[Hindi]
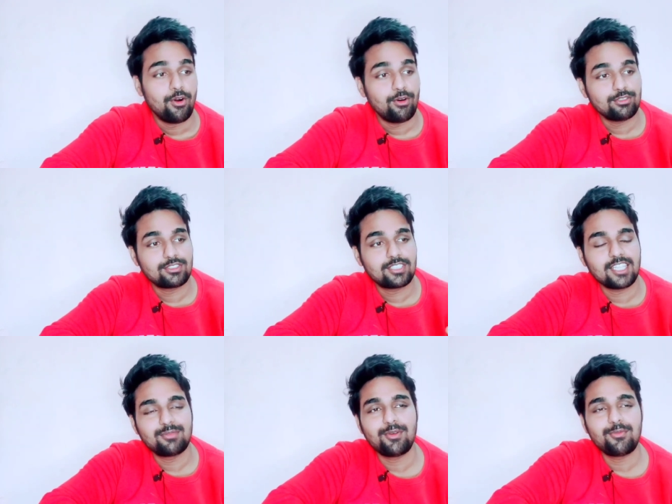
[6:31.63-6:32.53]
और जो
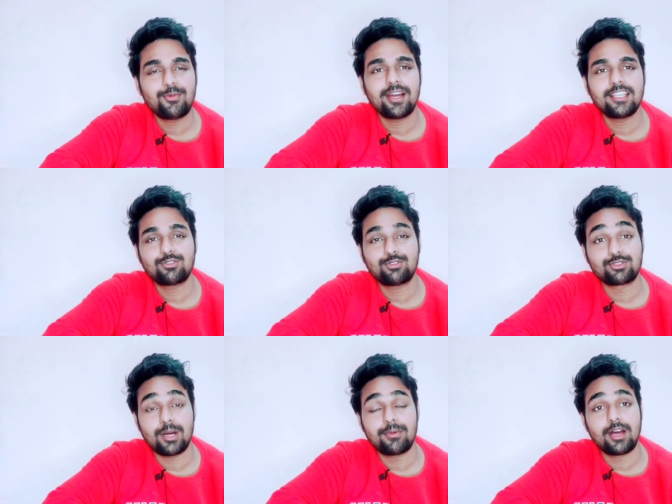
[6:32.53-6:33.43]
साथ में वो भाई जो
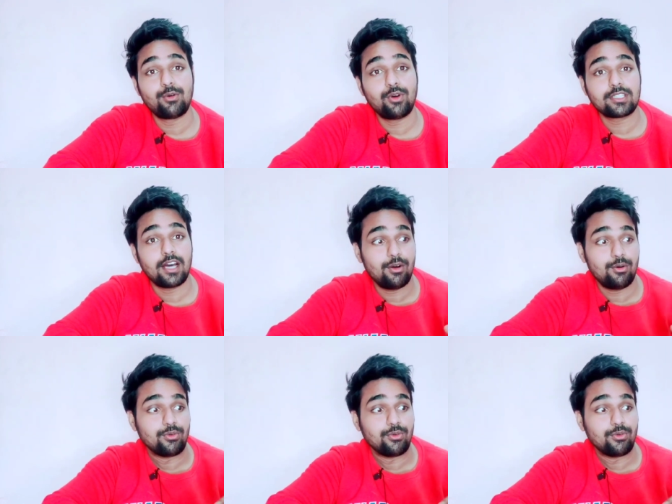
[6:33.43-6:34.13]
कुत्ता बना हुआ था